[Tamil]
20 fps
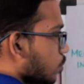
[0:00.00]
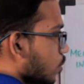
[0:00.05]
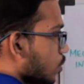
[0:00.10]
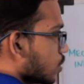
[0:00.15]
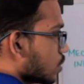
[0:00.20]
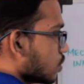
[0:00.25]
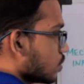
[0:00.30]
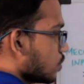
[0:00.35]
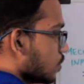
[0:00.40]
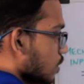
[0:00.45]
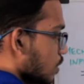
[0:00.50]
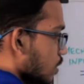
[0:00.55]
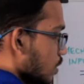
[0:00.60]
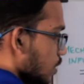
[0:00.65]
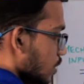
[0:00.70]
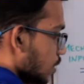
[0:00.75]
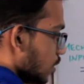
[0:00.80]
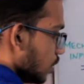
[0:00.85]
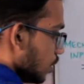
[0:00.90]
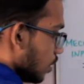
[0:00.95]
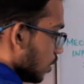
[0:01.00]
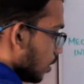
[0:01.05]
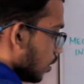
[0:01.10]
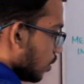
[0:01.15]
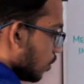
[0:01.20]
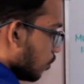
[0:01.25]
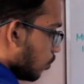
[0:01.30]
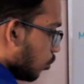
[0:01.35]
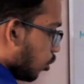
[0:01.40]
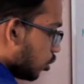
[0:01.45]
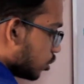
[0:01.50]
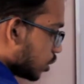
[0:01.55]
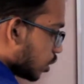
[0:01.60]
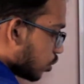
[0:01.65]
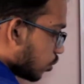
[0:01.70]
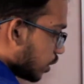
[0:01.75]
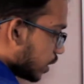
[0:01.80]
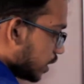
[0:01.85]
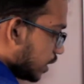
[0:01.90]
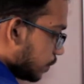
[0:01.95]
அவுட்புட்
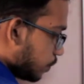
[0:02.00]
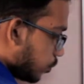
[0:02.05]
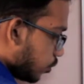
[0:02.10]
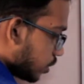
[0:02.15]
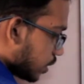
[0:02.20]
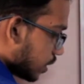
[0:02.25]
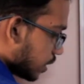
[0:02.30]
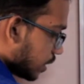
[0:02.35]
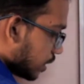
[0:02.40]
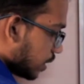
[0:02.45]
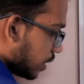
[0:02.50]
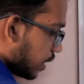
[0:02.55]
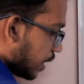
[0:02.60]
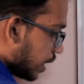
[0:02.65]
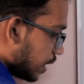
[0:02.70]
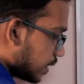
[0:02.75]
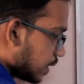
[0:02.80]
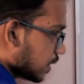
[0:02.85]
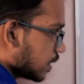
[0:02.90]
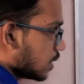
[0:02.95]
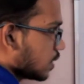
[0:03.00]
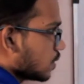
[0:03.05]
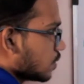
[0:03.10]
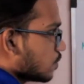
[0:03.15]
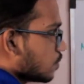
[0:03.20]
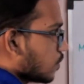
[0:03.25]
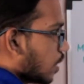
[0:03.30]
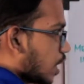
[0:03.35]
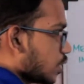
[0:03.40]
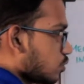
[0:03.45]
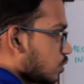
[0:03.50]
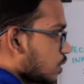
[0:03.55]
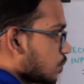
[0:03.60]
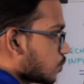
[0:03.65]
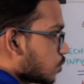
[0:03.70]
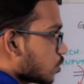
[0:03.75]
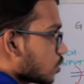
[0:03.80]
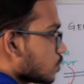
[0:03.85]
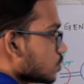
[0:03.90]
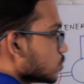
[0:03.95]
மோட்டரோட இன்புட் என்ன எலக்ட்ரிக்கல் அதுவும்
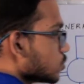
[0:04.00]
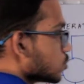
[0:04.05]
இன்புட்